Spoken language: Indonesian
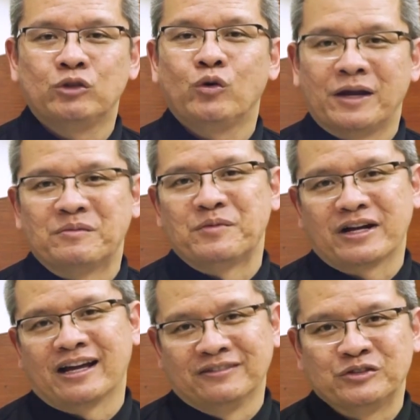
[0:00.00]
Tuhan
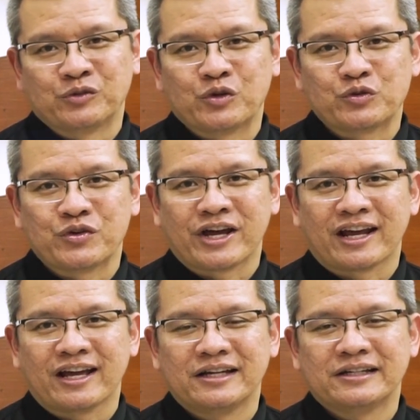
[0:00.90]
memberkati
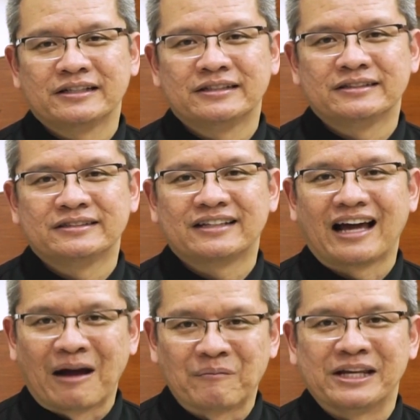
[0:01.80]
saudara-saudara.
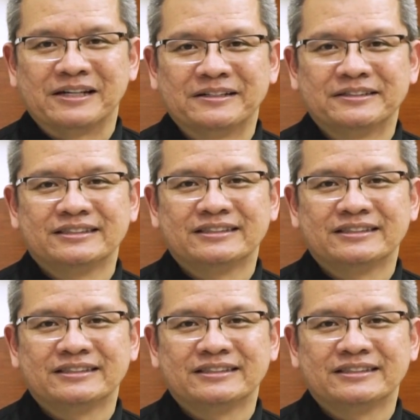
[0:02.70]
Amin.